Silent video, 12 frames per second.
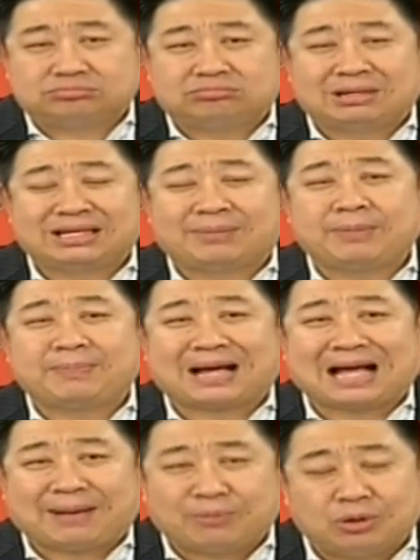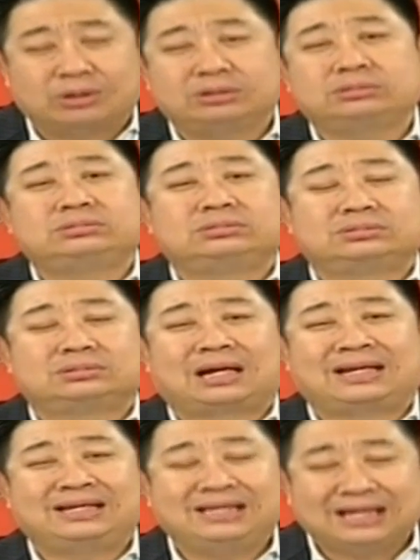มันยังไม่ประกาศผล อัน
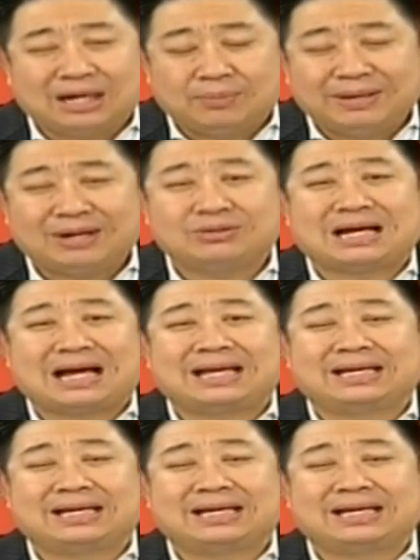นี้ที่เขาไม่เข้าใจ